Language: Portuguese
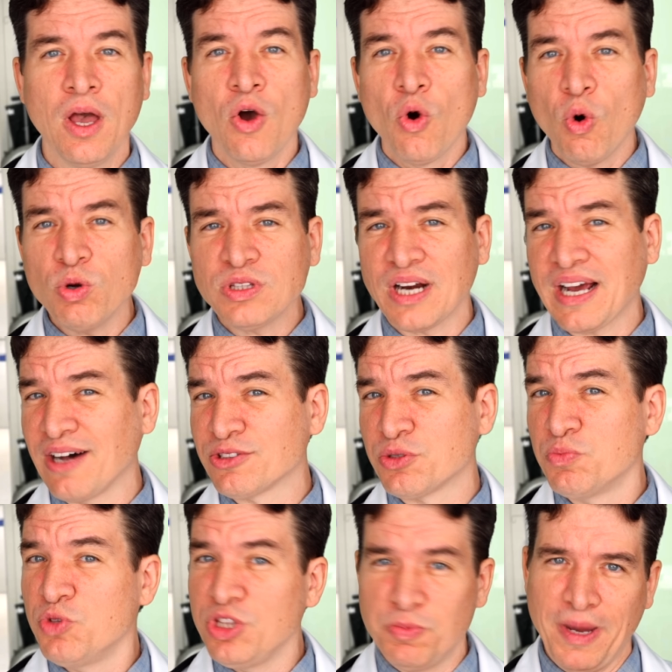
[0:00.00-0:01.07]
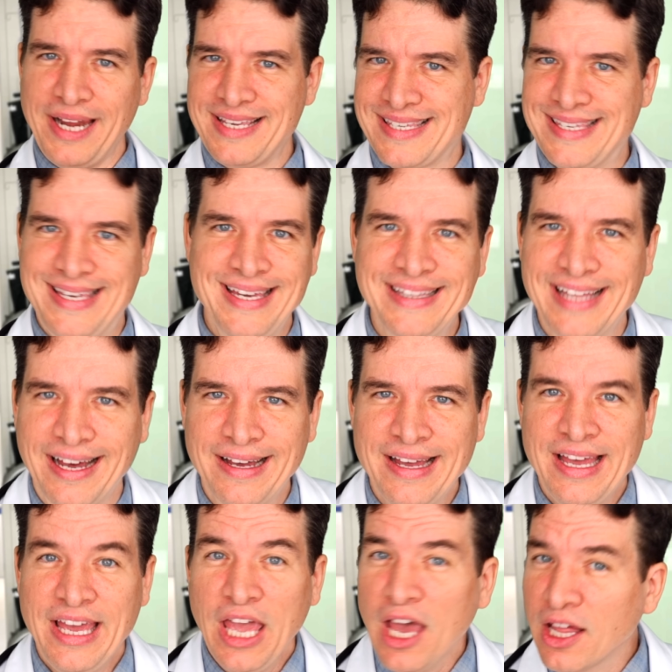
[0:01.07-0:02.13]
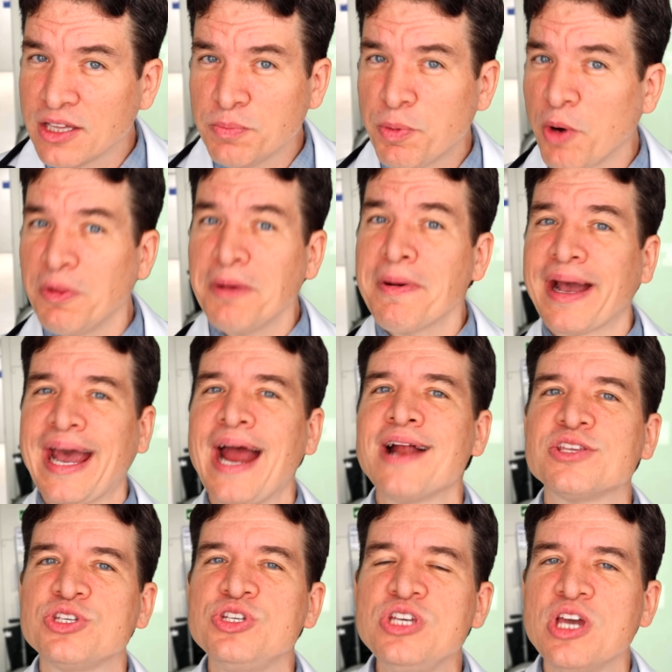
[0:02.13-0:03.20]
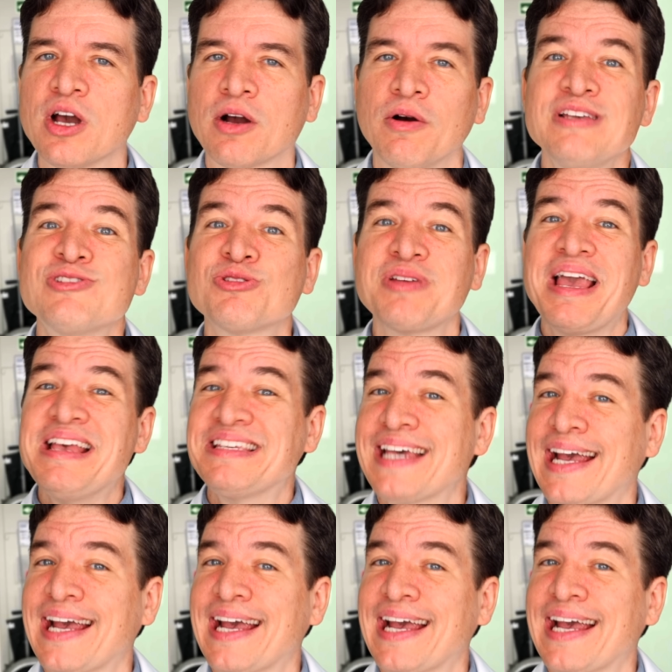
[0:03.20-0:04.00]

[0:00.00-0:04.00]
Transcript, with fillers: Outra causa muito parecida é do problema cardíaco, a insuficiência